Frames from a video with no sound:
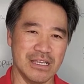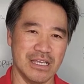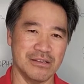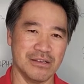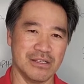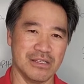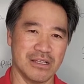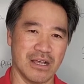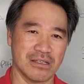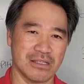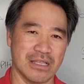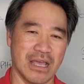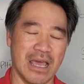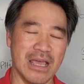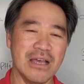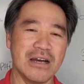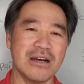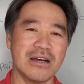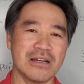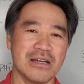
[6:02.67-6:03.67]
gì nó thực
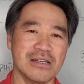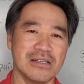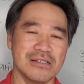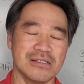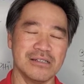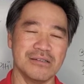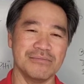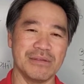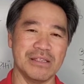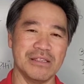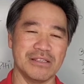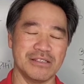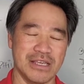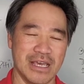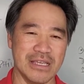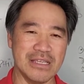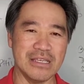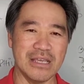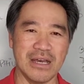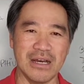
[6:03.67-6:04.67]
tế hơn á nó để nhìn
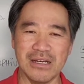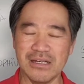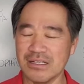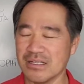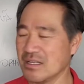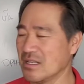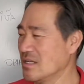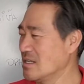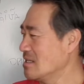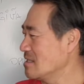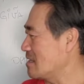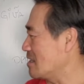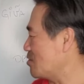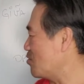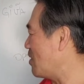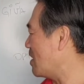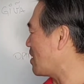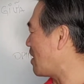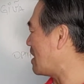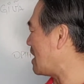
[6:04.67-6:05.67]
dễ nhớ thì
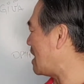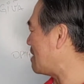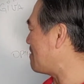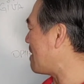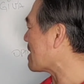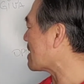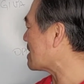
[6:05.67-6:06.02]
tôi hay gọi là, là bắt